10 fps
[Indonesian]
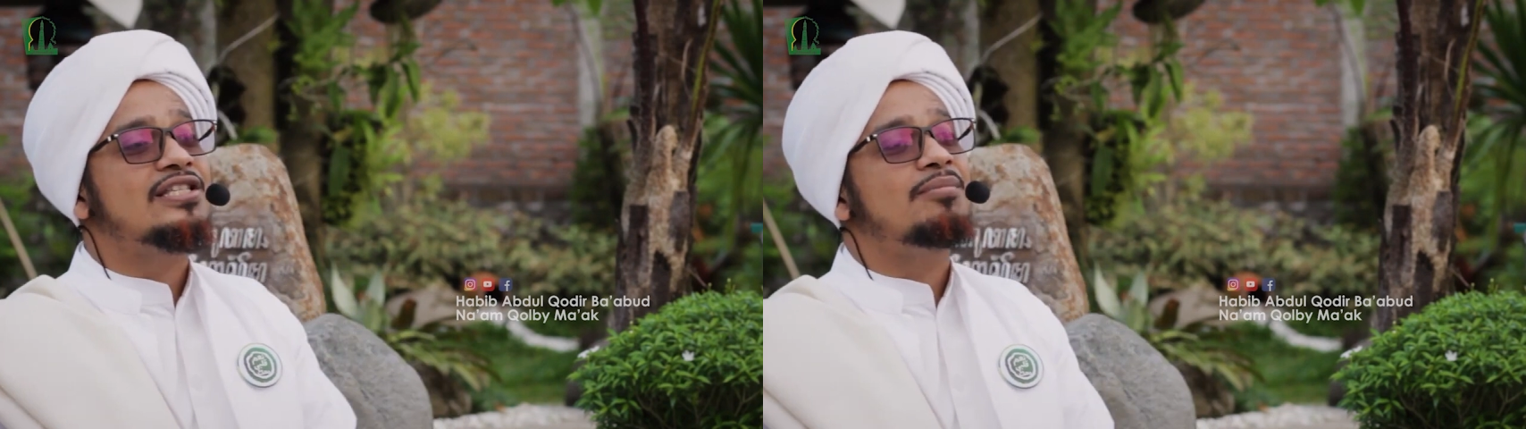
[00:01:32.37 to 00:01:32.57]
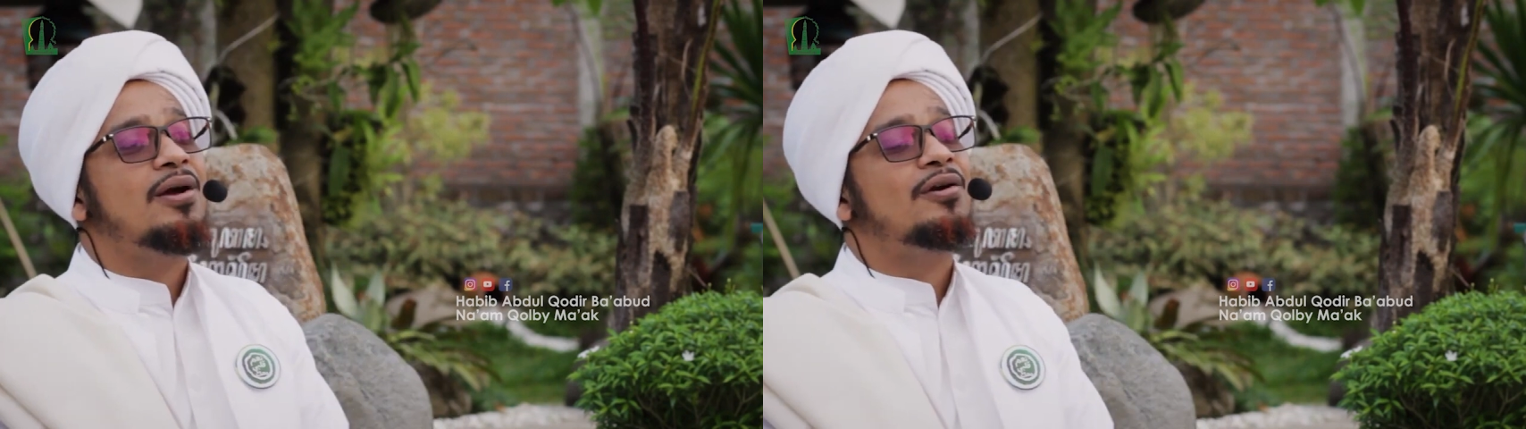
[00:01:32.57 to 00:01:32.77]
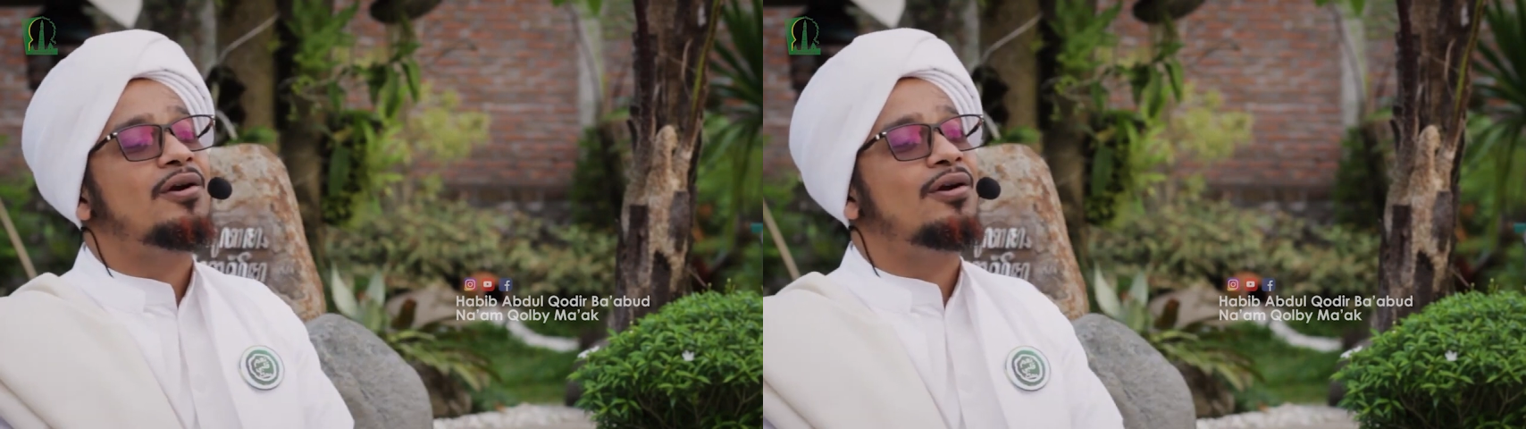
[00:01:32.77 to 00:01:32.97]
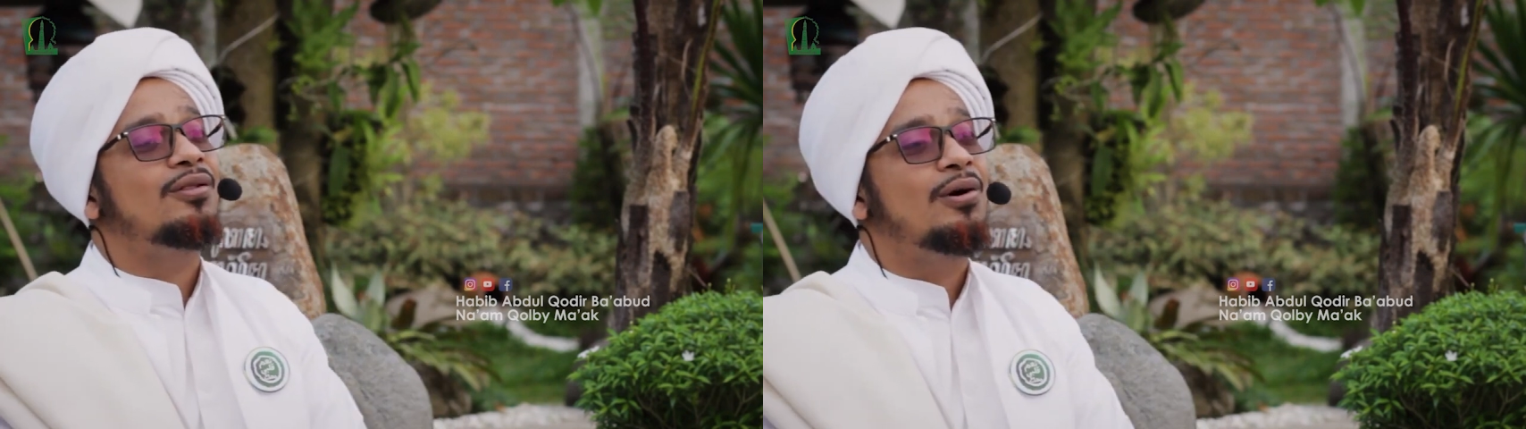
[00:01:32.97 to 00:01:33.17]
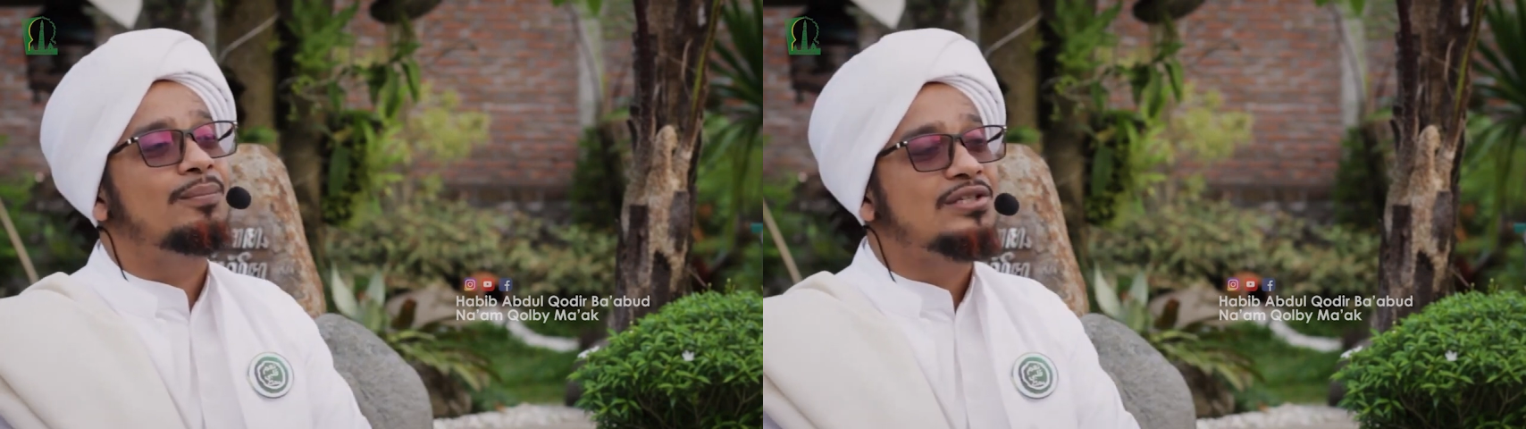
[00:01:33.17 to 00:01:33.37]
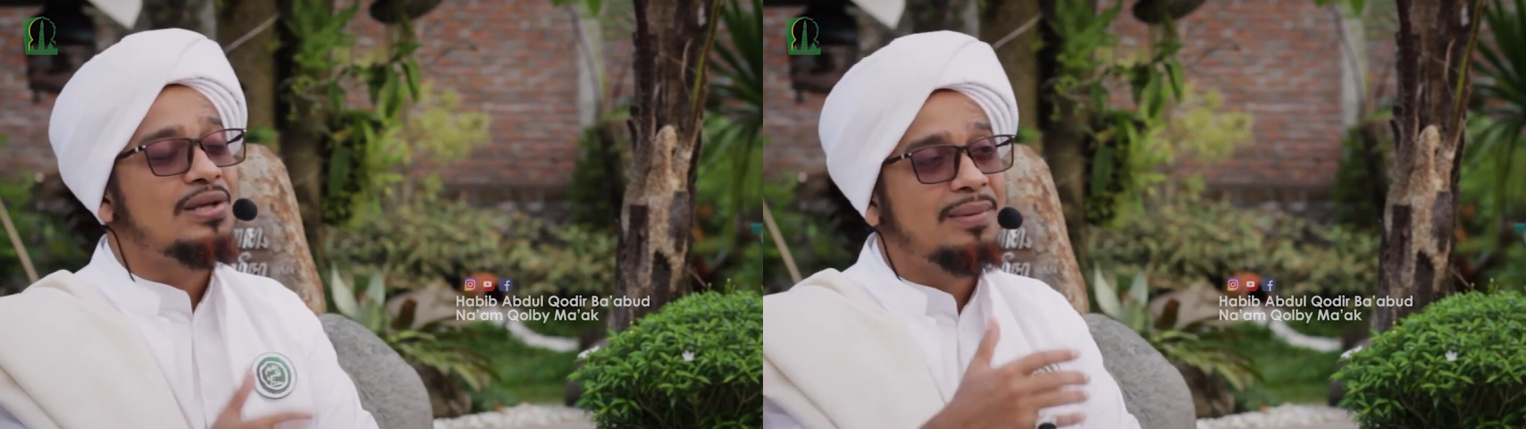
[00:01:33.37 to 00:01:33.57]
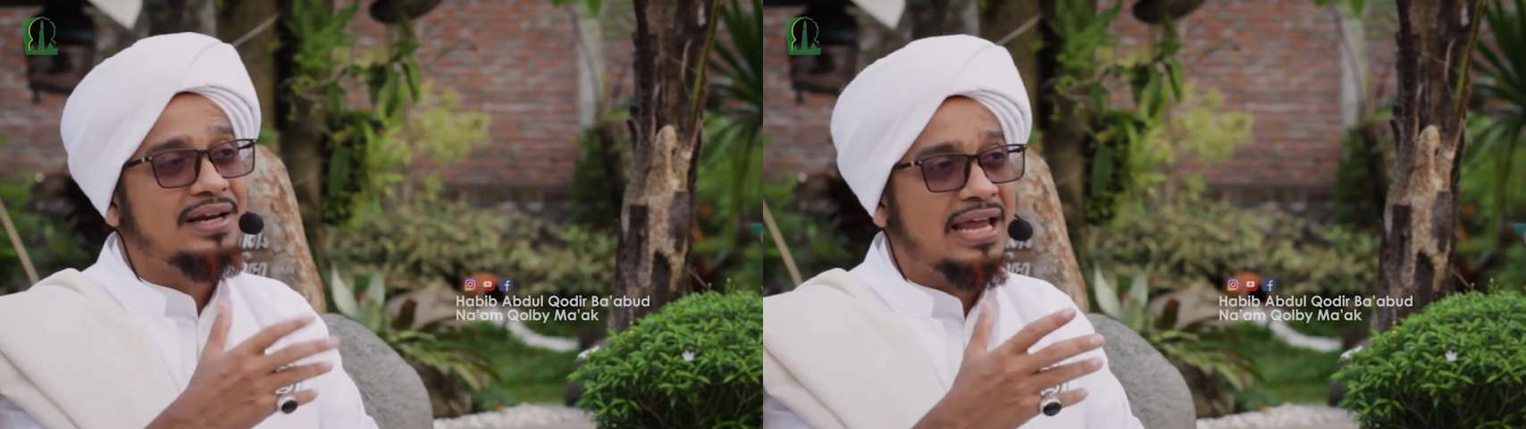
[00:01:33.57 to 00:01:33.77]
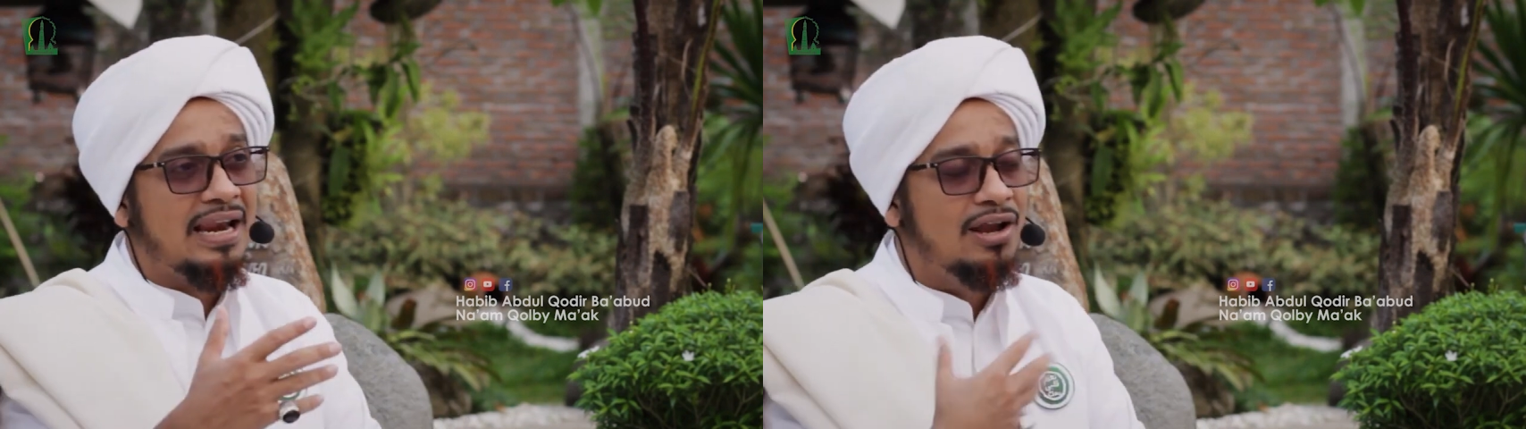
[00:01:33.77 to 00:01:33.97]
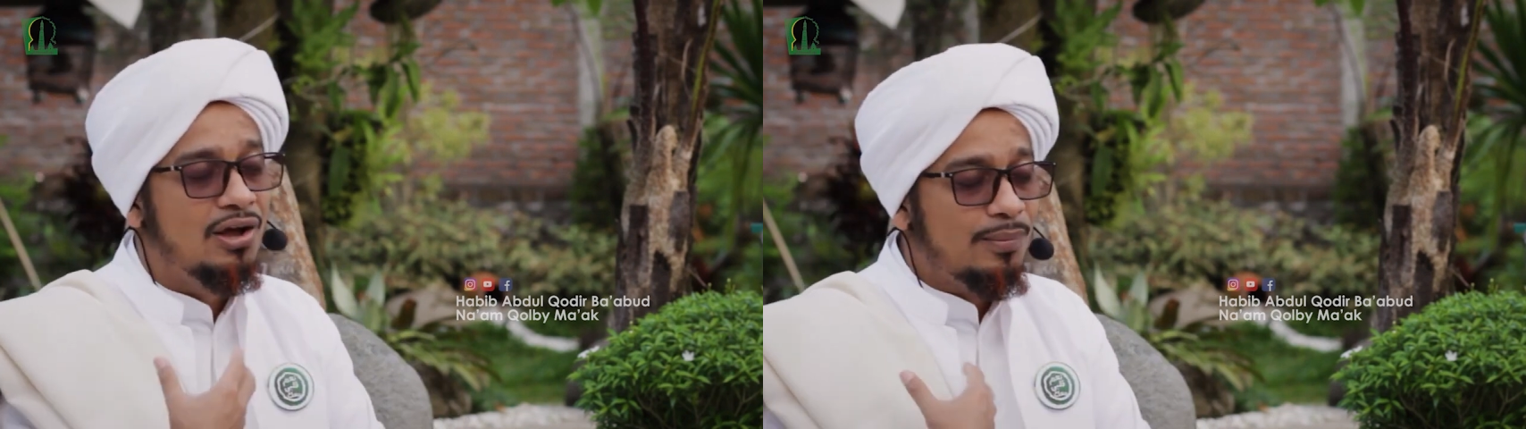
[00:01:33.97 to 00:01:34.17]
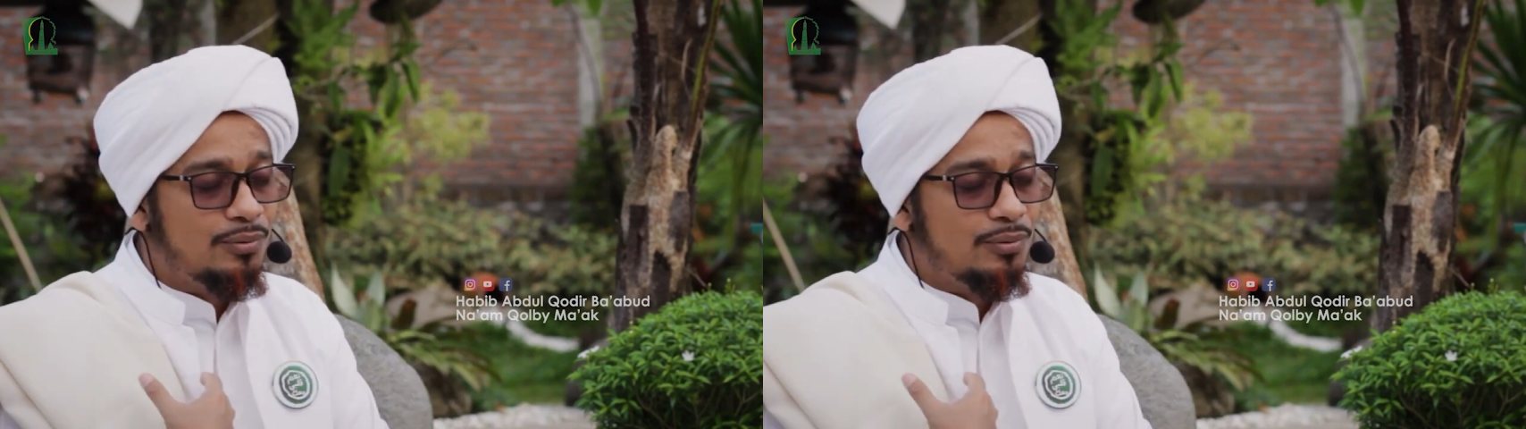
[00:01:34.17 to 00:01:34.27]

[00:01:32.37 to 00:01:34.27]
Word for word: keistimewaan oleh ya Allah, bisa mengenal,